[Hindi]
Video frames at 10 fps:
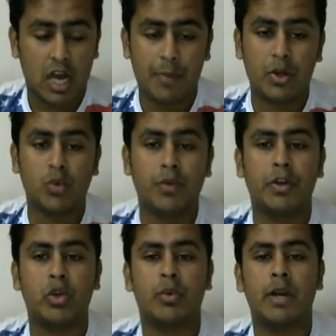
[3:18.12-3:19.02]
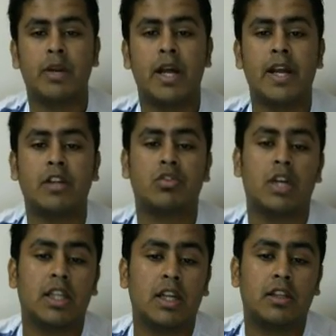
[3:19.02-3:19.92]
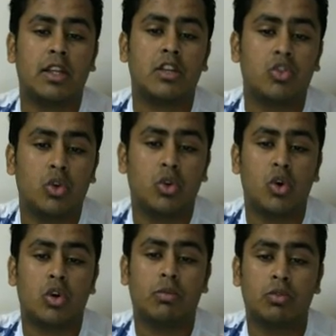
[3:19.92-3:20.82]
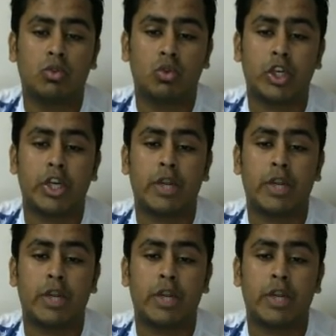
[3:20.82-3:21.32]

आपने 252 पॉइंट बनाए हैं तो ज्यादातर जो लोग दूसरी